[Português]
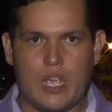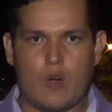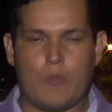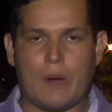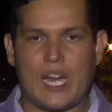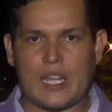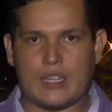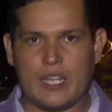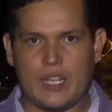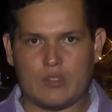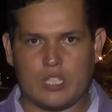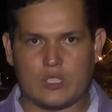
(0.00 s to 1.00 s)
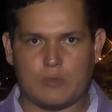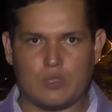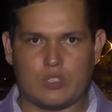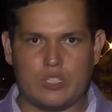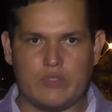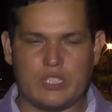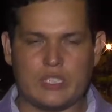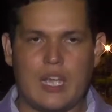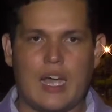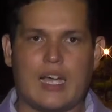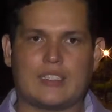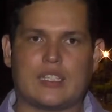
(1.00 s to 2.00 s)
o paradeiro desses possíveis
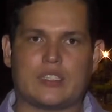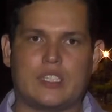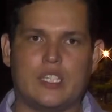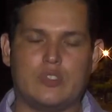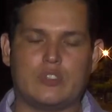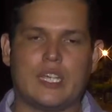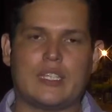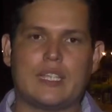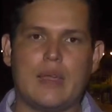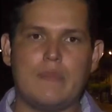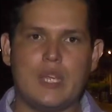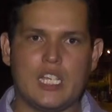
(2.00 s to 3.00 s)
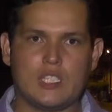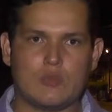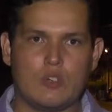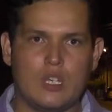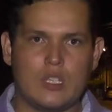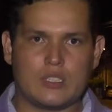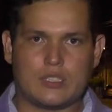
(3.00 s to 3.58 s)
assassinos e até mesmo